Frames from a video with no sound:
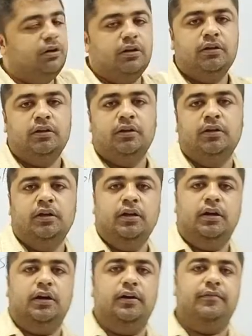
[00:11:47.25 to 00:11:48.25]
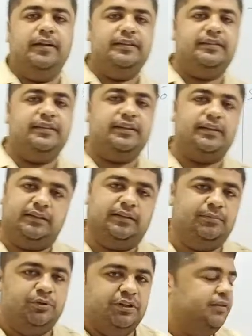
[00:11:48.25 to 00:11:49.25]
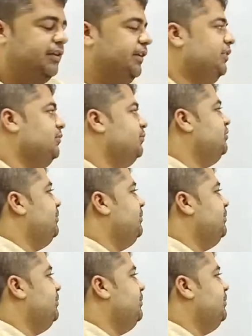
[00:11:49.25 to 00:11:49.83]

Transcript: और वन से ख़त्म होनी चाहिए तो मुझे